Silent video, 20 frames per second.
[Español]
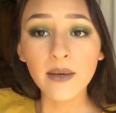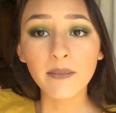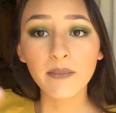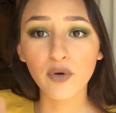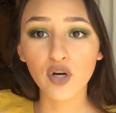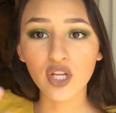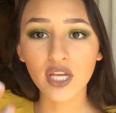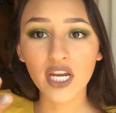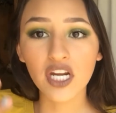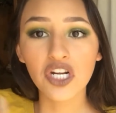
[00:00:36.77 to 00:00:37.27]

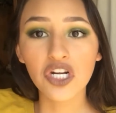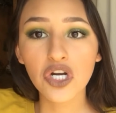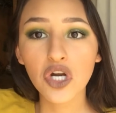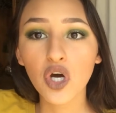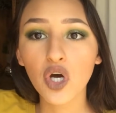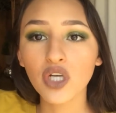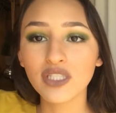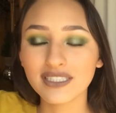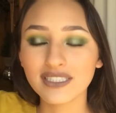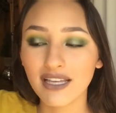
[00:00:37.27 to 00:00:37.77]
porque
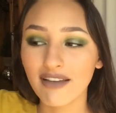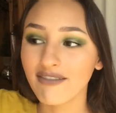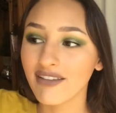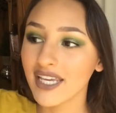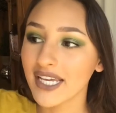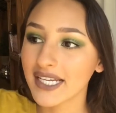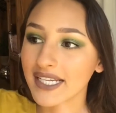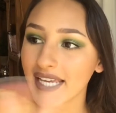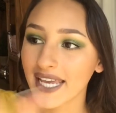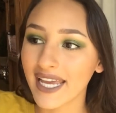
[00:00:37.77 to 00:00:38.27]
no
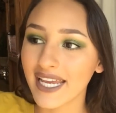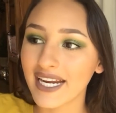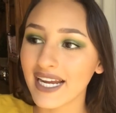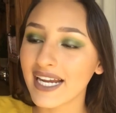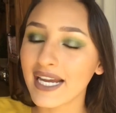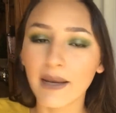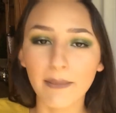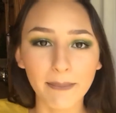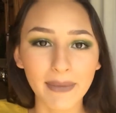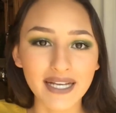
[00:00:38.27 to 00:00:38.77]
sabía que era
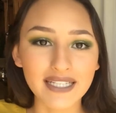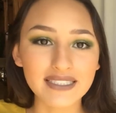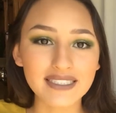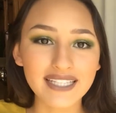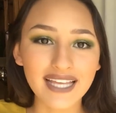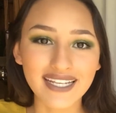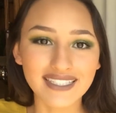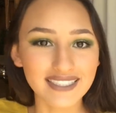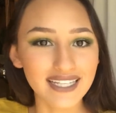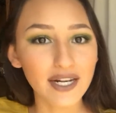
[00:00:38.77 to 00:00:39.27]
capaz
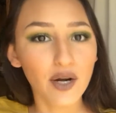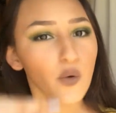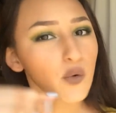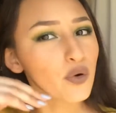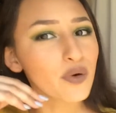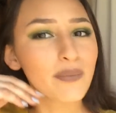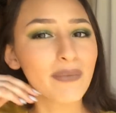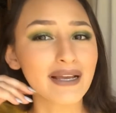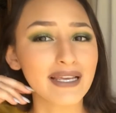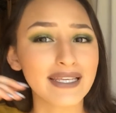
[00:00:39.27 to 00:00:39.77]
de hacer
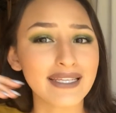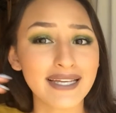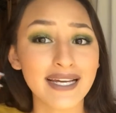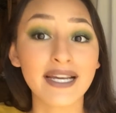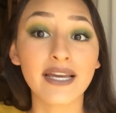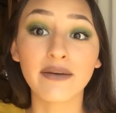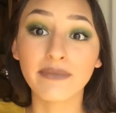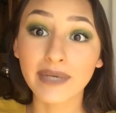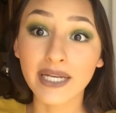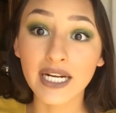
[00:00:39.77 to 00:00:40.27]
un
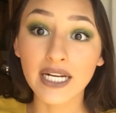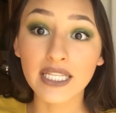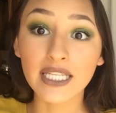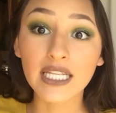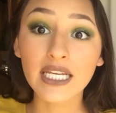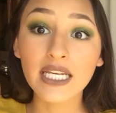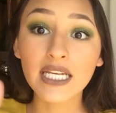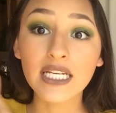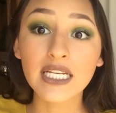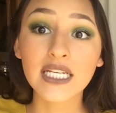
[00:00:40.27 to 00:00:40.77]
maquillaje
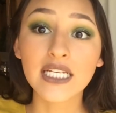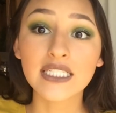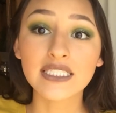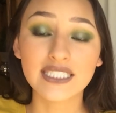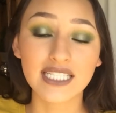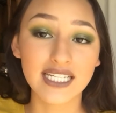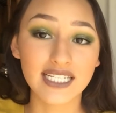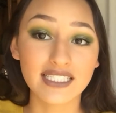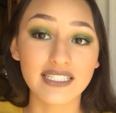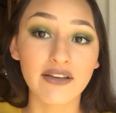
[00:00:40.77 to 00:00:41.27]
verde
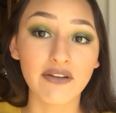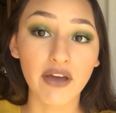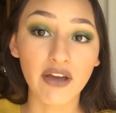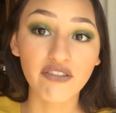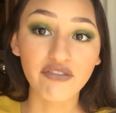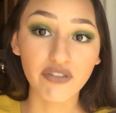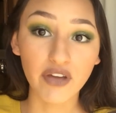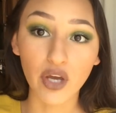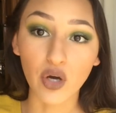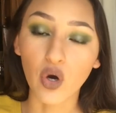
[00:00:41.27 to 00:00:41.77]
sin que se vea
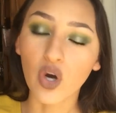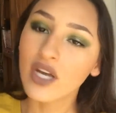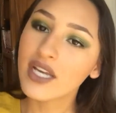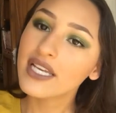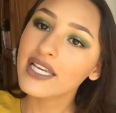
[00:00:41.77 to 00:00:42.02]
feo.